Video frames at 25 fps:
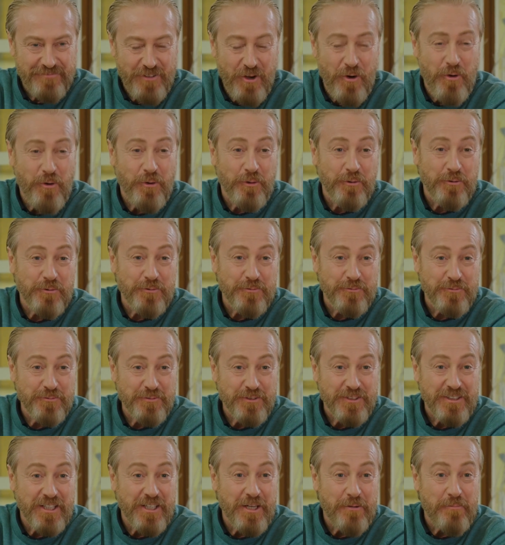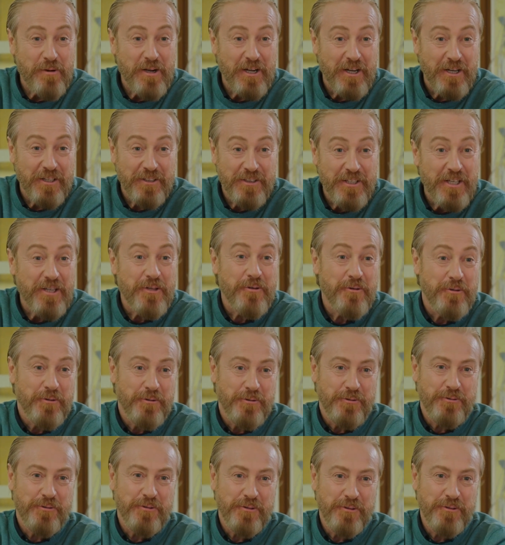O gün sana bakan ne
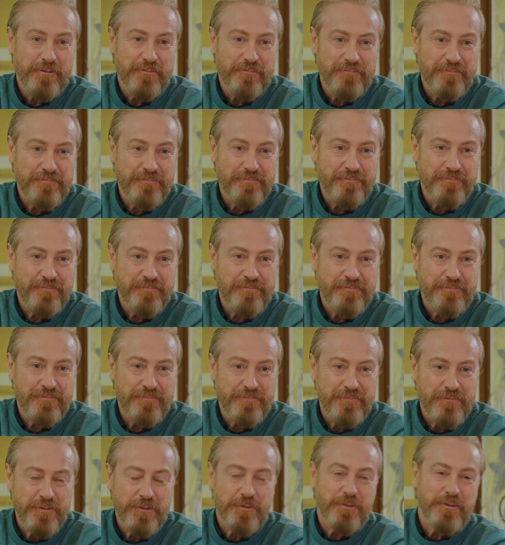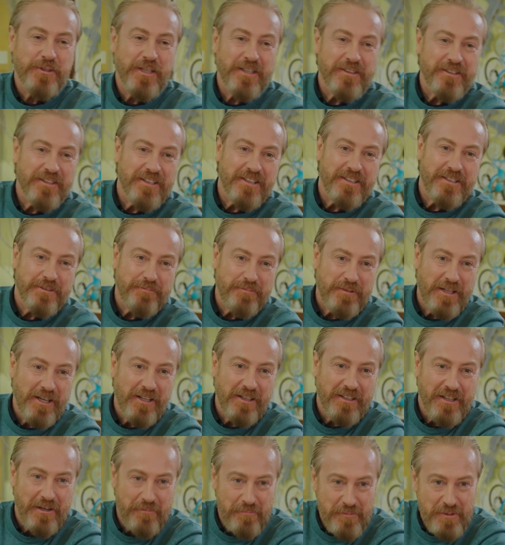görürdü? Dükkanda yatıp
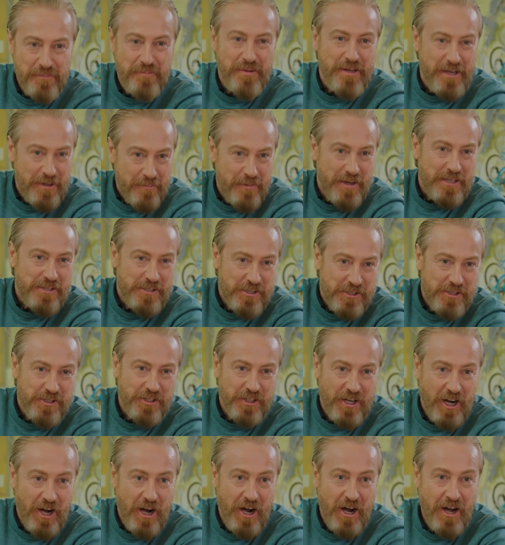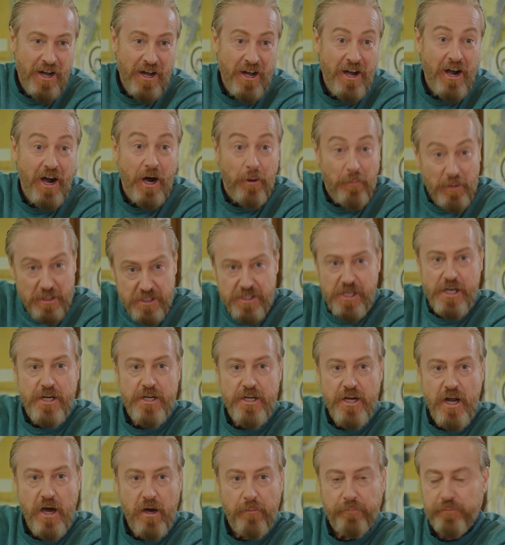kalkan bir menemenci çırağı. Ama
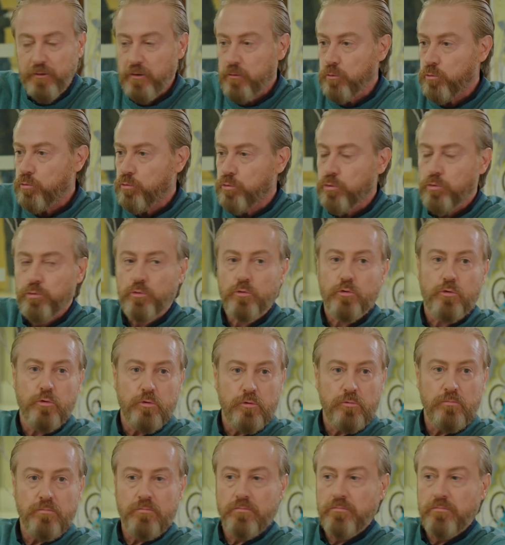sen ne yaptın? Tuttun.